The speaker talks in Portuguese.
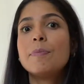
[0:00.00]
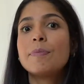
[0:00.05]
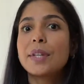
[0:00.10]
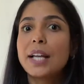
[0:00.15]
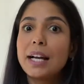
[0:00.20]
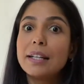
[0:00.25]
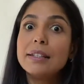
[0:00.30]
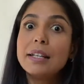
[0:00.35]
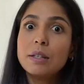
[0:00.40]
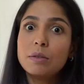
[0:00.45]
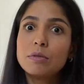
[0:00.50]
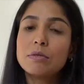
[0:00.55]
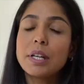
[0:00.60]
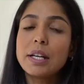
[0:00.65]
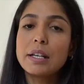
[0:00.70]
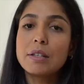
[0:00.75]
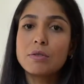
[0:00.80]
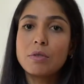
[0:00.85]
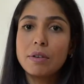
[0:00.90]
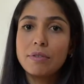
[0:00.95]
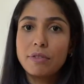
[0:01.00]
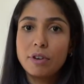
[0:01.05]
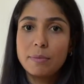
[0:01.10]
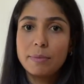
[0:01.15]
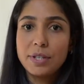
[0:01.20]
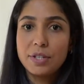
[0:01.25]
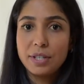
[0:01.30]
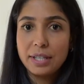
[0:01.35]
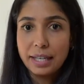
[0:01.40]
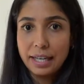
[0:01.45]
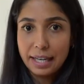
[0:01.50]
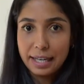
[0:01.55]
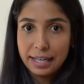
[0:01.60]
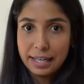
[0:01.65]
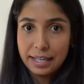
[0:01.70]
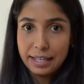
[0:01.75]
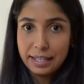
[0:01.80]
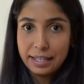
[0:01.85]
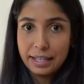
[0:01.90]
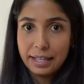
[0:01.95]
Cada um tem a sua forma de
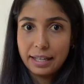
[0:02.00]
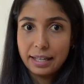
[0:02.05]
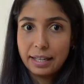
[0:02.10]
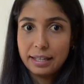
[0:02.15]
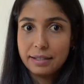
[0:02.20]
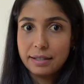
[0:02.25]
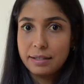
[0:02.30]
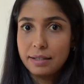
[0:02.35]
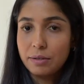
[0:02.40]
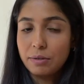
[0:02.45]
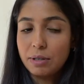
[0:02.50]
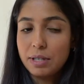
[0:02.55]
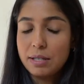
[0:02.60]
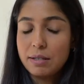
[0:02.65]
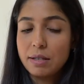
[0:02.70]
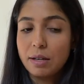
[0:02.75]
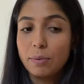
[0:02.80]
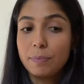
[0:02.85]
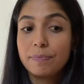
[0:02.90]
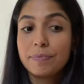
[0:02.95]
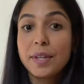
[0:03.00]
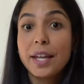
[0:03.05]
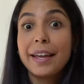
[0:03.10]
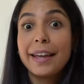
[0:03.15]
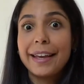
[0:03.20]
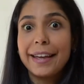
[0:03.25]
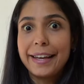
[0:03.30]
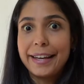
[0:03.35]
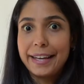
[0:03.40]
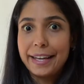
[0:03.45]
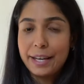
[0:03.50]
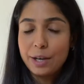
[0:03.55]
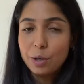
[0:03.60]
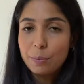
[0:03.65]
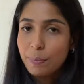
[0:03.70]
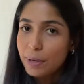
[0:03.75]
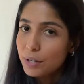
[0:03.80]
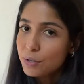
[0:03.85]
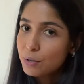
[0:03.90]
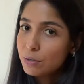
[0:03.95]
encarar eh, essa situação.
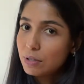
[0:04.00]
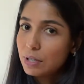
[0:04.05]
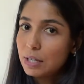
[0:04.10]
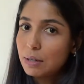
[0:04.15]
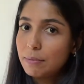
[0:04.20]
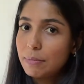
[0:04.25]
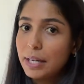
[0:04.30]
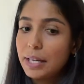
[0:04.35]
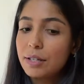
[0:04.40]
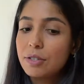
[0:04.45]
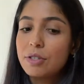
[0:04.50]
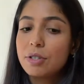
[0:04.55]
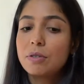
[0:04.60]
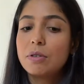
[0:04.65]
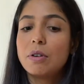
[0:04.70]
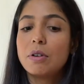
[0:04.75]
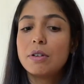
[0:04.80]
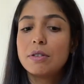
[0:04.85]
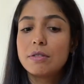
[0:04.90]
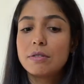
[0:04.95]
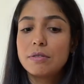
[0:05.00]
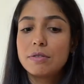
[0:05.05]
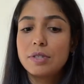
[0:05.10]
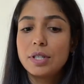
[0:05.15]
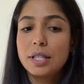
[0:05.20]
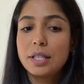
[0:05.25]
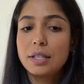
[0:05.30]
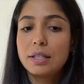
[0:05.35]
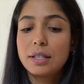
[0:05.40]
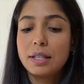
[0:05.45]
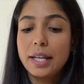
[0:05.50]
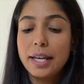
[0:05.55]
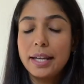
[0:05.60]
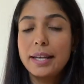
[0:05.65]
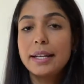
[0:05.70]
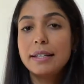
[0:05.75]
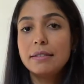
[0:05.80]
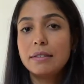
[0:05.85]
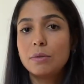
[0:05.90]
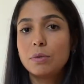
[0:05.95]
Eu, particularmente, gosto de
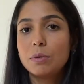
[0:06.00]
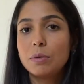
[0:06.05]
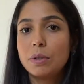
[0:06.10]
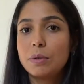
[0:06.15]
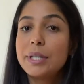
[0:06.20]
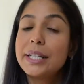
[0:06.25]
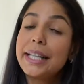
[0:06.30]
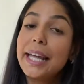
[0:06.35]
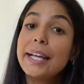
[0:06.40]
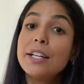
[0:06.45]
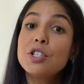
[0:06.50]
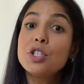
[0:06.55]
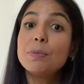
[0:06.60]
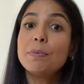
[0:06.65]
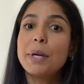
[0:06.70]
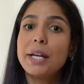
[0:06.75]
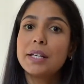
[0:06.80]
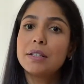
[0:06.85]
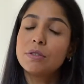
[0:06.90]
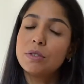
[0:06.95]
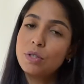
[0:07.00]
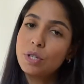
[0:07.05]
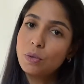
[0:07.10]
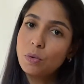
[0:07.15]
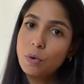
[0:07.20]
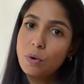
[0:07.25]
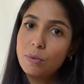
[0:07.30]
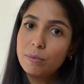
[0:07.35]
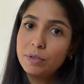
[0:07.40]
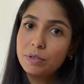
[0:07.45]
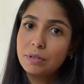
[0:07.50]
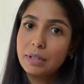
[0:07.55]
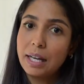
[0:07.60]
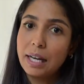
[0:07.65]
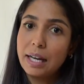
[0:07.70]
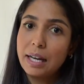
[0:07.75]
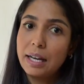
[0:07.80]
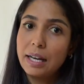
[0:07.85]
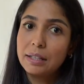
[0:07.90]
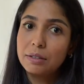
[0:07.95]
ter o entendimento de como
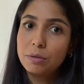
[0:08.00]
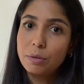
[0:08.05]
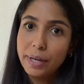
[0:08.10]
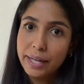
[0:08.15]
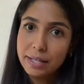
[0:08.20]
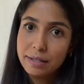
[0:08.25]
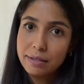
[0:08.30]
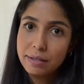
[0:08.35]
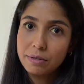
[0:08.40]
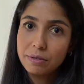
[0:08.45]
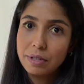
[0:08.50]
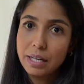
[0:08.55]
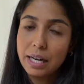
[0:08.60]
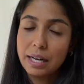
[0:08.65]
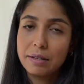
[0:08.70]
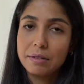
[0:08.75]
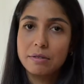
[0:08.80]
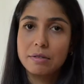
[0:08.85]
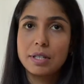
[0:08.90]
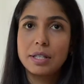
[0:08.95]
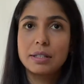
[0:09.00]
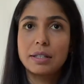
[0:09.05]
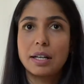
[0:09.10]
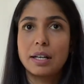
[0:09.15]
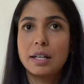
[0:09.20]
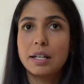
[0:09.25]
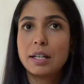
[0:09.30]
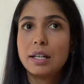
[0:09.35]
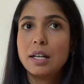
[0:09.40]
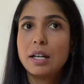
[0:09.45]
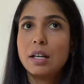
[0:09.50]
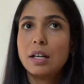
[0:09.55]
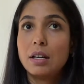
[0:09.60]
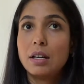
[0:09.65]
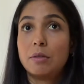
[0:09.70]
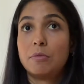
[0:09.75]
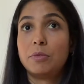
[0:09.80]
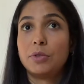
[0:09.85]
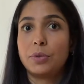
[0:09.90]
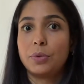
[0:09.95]
tá a doença no caso, se tá
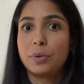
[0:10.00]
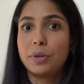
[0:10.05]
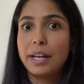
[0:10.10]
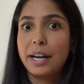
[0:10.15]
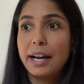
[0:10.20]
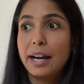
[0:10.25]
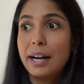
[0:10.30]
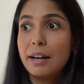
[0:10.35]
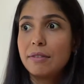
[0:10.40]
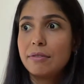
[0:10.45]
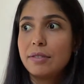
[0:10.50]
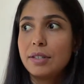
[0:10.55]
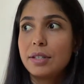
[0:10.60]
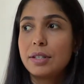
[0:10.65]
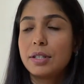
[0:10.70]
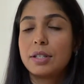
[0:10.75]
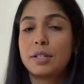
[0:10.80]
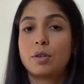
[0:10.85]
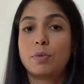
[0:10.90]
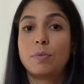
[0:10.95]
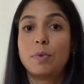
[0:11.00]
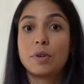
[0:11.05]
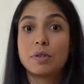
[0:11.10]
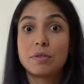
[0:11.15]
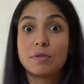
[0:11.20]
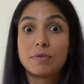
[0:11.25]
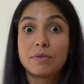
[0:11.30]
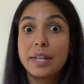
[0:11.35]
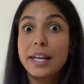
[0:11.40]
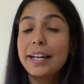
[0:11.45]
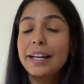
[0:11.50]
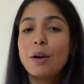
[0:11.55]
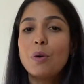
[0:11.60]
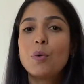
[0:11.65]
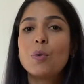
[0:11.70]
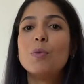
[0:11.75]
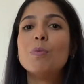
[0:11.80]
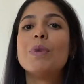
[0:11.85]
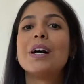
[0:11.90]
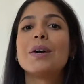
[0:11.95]
muito grave, o que, que eu posso. Tem
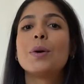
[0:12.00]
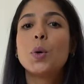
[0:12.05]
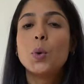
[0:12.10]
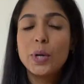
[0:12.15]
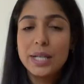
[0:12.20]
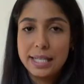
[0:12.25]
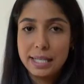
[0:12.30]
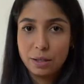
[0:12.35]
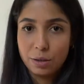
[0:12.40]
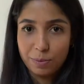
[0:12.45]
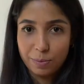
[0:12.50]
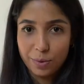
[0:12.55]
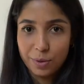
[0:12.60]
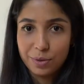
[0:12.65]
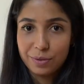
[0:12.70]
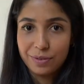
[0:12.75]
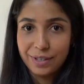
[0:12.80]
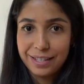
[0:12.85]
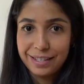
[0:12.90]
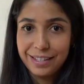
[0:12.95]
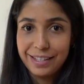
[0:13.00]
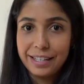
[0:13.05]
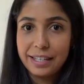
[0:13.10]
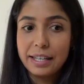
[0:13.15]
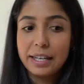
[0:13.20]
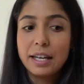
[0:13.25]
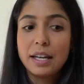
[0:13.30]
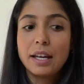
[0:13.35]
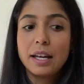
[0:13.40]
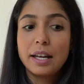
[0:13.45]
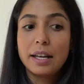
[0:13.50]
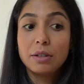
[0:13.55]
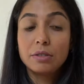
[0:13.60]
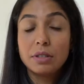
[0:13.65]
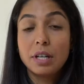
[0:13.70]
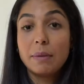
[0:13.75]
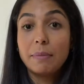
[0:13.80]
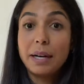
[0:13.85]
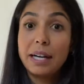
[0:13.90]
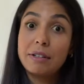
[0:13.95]
alguma coisa que eu posso fazer? Eu
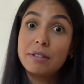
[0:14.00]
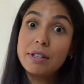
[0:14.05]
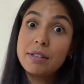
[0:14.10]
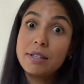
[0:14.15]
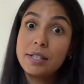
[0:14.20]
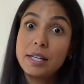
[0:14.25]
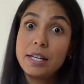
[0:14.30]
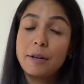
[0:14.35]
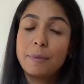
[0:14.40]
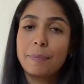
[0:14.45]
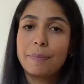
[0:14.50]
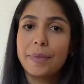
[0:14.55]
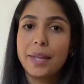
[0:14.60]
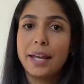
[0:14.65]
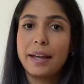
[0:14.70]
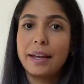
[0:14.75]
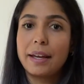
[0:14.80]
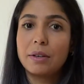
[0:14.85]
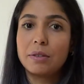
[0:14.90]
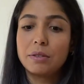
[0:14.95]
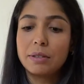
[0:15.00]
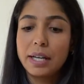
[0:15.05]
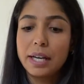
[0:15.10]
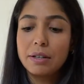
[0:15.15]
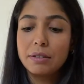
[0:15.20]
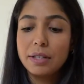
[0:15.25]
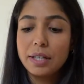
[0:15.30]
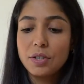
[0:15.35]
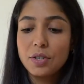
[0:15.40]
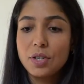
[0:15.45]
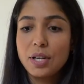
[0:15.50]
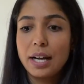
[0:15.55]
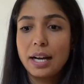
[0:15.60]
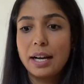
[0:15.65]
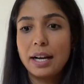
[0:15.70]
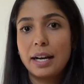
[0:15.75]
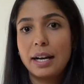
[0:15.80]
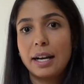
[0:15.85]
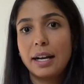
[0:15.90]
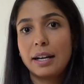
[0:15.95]
trabalho assim, é, eu não quero
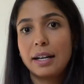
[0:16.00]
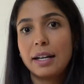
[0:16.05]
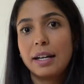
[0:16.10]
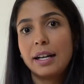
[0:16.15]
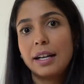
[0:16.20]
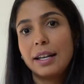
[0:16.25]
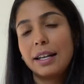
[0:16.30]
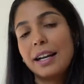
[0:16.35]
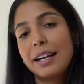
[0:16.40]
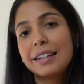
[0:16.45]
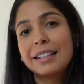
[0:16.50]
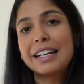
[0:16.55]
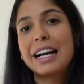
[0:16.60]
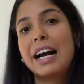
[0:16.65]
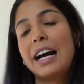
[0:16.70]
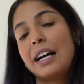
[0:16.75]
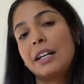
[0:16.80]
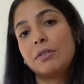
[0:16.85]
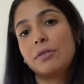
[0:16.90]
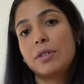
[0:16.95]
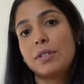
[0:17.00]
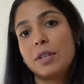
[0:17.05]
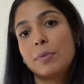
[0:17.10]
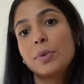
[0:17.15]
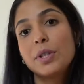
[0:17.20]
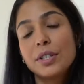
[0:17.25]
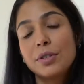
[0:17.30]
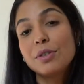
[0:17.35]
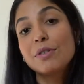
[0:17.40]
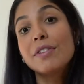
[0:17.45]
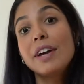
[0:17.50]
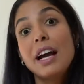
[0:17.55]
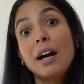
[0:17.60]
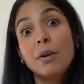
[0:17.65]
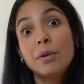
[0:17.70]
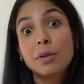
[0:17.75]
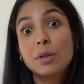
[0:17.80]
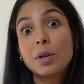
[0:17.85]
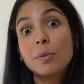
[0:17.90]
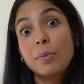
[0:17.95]
deixar largado, assim, porque se tiver
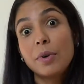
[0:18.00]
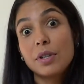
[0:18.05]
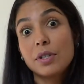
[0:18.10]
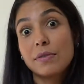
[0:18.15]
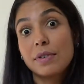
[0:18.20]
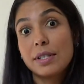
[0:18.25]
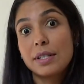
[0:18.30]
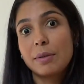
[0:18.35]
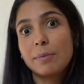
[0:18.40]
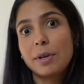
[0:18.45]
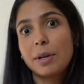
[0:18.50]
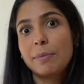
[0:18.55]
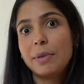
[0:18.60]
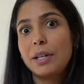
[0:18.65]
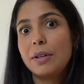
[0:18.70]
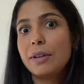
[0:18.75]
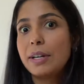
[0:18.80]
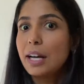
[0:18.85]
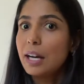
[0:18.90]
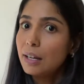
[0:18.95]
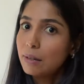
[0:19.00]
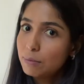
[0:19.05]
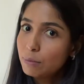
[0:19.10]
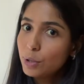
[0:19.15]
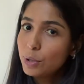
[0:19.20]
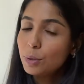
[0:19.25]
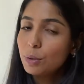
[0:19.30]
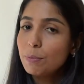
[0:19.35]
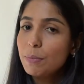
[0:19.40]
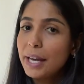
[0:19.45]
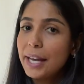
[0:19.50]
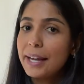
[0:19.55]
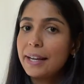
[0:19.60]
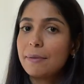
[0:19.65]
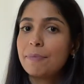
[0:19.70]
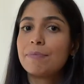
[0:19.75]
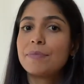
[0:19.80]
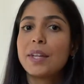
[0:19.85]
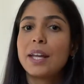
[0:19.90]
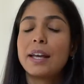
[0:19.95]
algo que eu posso fazer para melhorar, muito
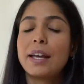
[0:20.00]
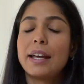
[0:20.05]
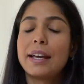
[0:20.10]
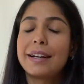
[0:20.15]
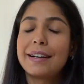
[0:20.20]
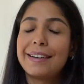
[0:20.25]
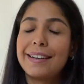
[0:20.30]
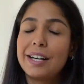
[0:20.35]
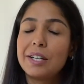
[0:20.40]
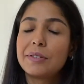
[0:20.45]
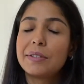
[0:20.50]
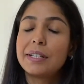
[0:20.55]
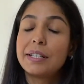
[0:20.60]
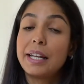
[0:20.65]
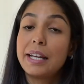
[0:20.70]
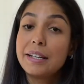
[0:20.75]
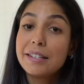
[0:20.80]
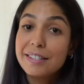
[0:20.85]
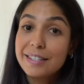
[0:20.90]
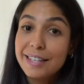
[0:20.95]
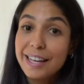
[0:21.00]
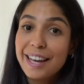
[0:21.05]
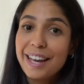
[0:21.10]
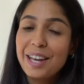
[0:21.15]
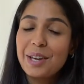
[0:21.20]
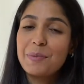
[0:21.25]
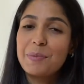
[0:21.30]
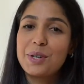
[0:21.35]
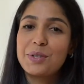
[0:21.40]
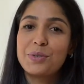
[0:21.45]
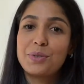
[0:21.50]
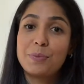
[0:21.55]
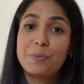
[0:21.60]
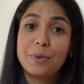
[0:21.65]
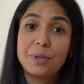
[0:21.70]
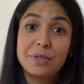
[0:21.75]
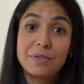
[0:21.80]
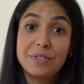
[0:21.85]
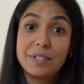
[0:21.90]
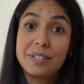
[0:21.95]
bem. É claro que nem sempre a gente
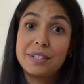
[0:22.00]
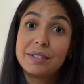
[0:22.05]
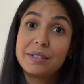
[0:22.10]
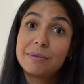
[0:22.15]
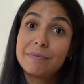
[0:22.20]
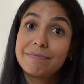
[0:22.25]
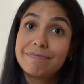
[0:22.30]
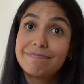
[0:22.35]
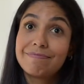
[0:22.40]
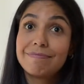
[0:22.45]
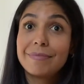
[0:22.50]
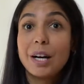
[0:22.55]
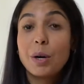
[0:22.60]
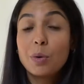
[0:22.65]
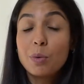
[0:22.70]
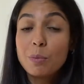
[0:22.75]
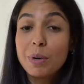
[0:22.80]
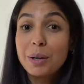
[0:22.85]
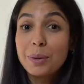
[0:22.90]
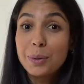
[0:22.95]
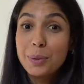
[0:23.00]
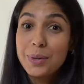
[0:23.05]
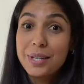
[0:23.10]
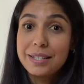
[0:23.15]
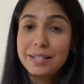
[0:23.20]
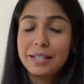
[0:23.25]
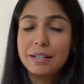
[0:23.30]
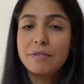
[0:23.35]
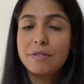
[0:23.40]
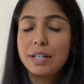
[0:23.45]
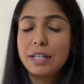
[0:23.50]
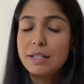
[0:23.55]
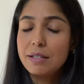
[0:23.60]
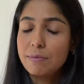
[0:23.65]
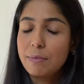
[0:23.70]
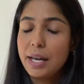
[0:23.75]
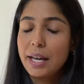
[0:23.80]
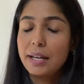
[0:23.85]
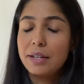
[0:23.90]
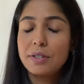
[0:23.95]
pode fazer alguma coisa,
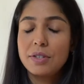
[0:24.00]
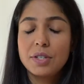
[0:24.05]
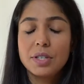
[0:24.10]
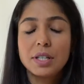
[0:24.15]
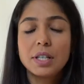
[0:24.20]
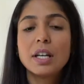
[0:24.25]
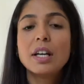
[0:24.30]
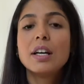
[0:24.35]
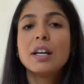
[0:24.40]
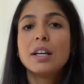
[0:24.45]
infelizmente